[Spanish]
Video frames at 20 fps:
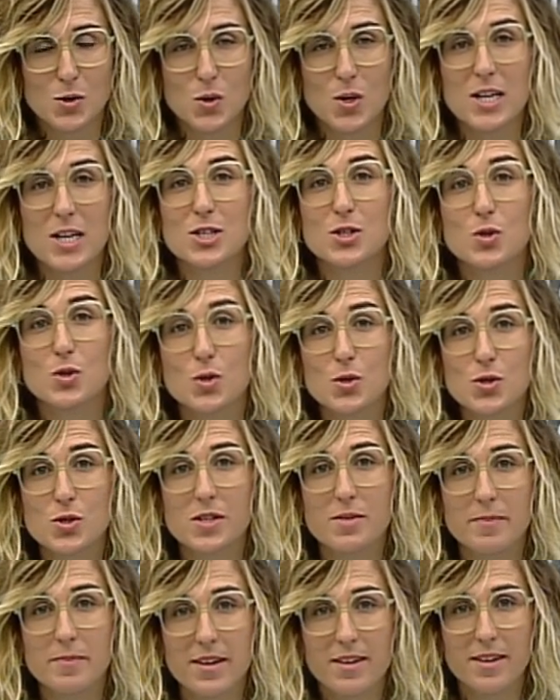son las
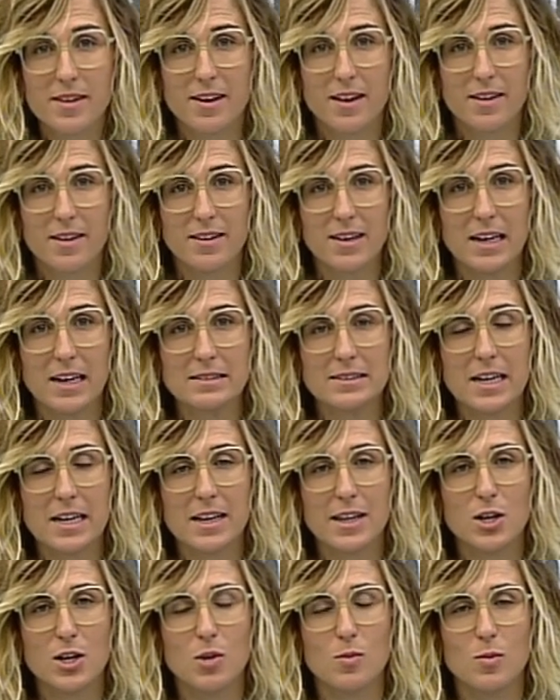dos y media de la
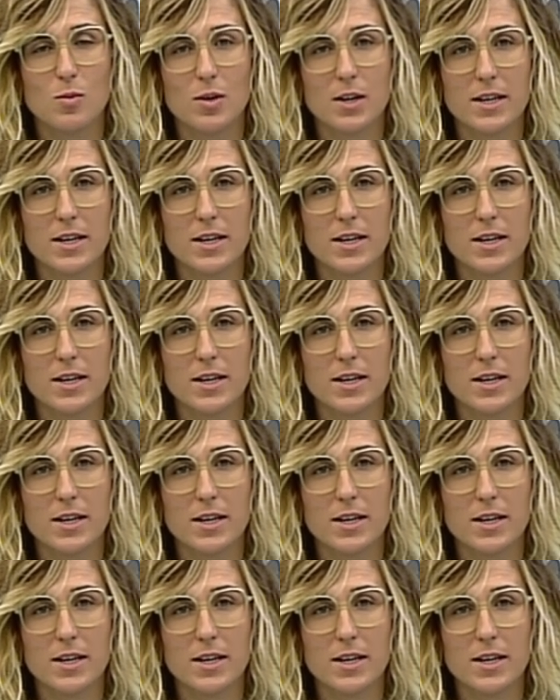tarde y como